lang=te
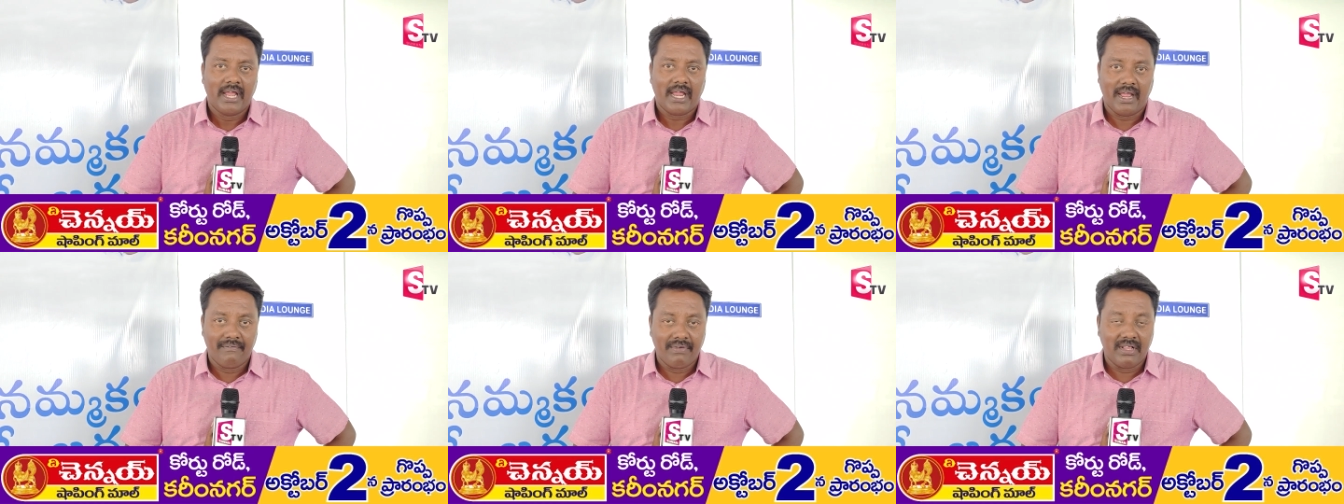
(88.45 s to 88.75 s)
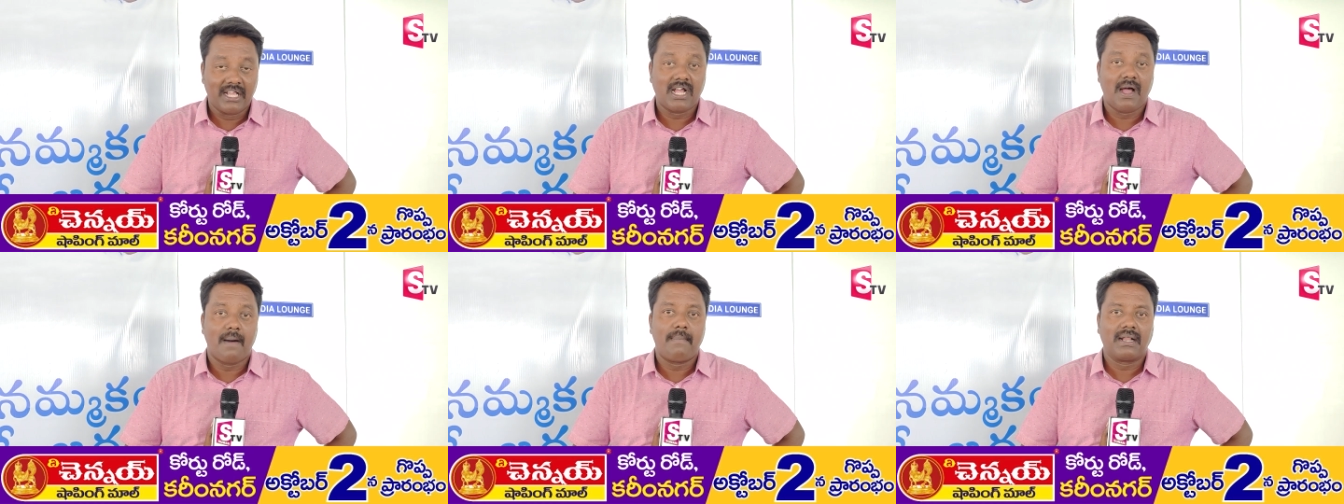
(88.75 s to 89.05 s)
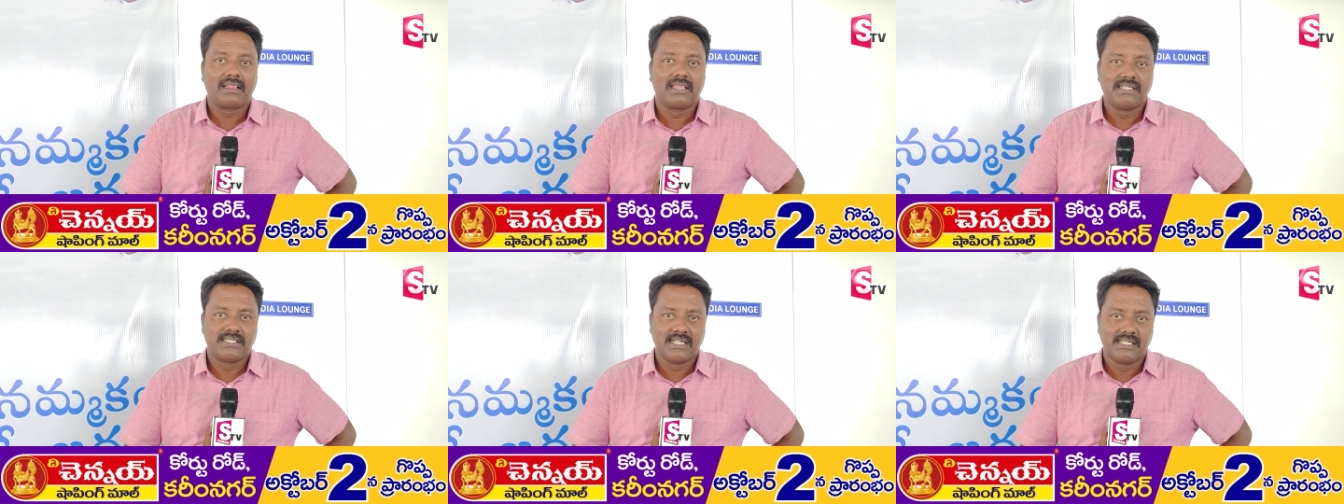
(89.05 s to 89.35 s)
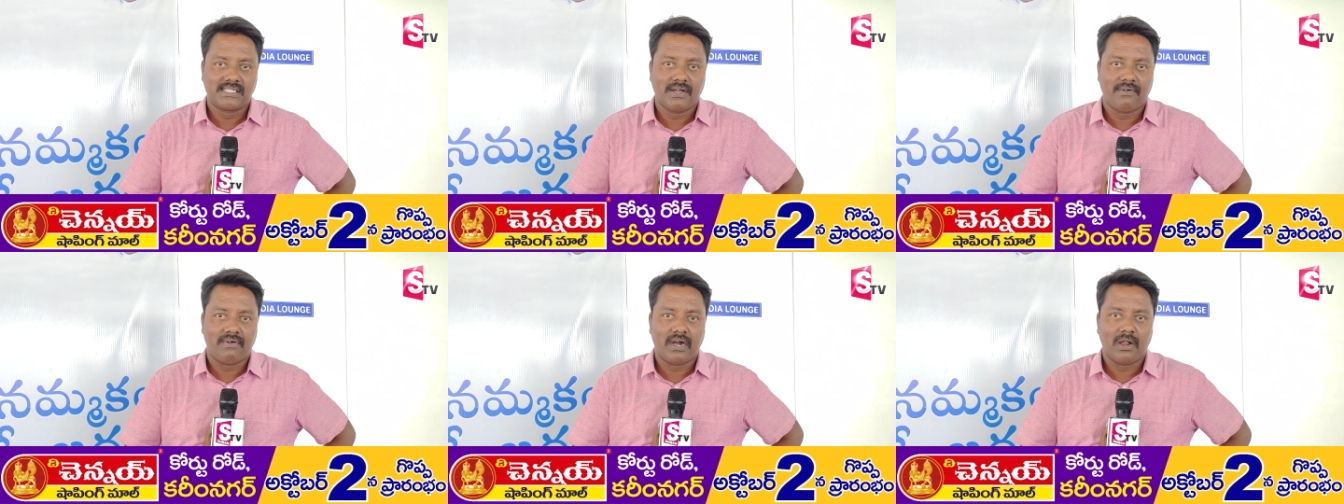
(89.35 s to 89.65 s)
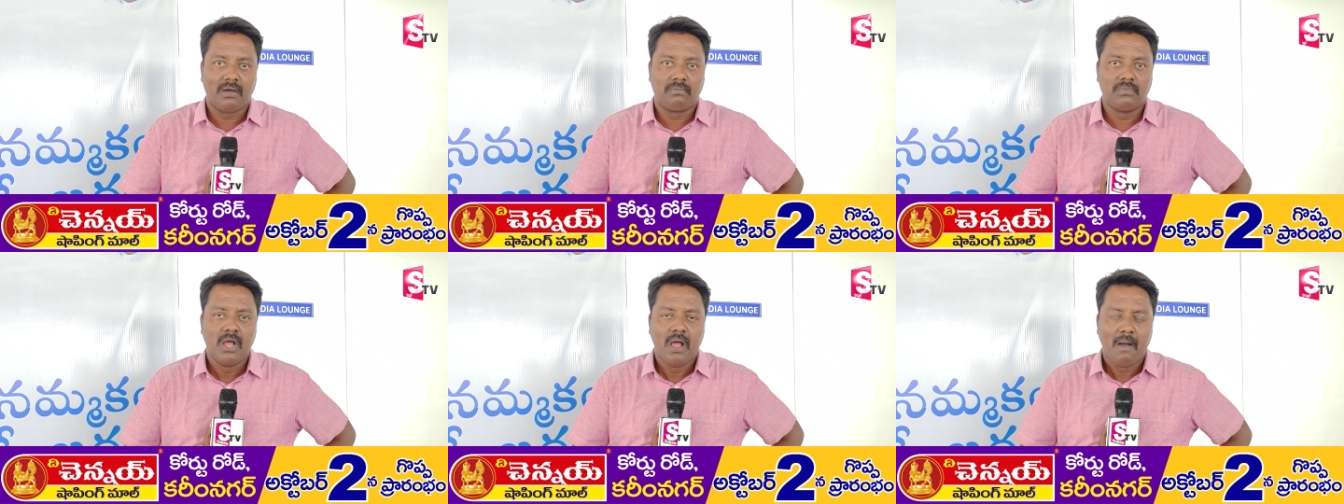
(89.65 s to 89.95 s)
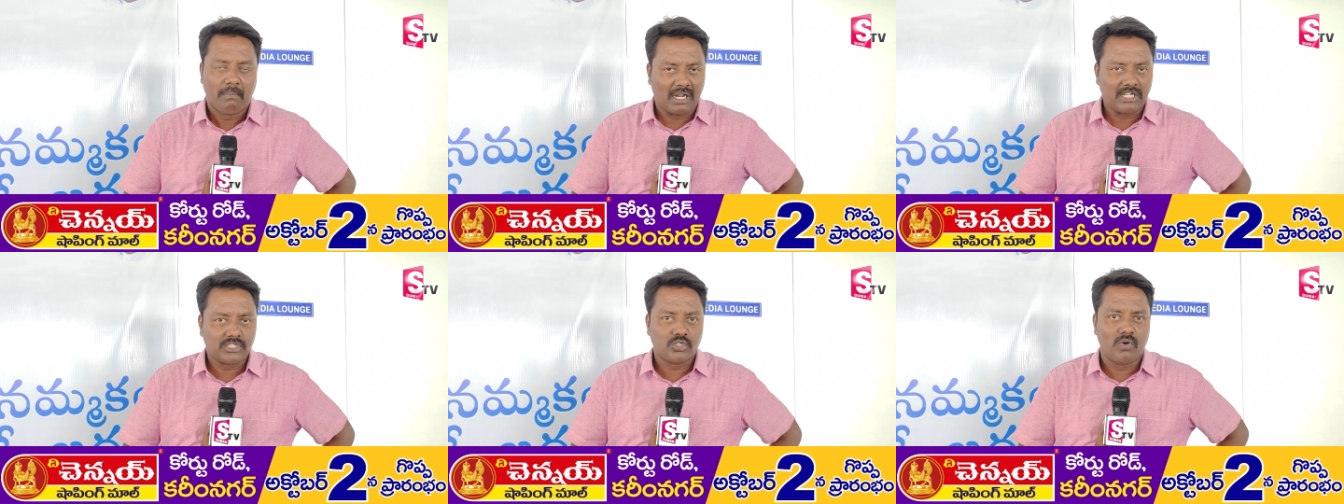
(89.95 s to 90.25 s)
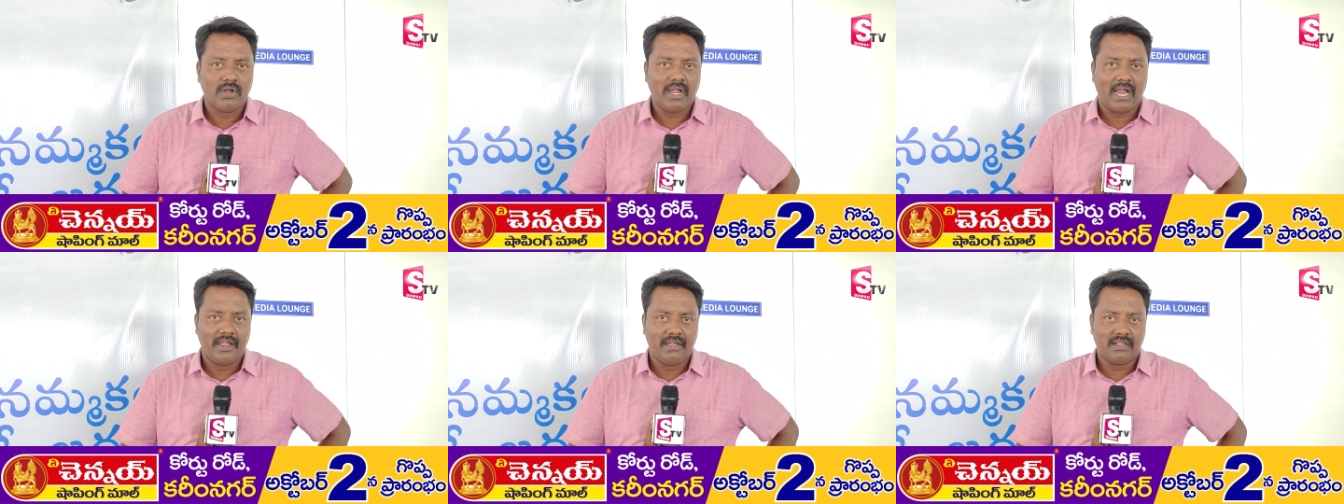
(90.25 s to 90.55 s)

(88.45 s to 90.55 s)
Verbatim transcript: ఏ విధంగా భర్తీ చేసేవాళ్ళం ప్రస్తుతం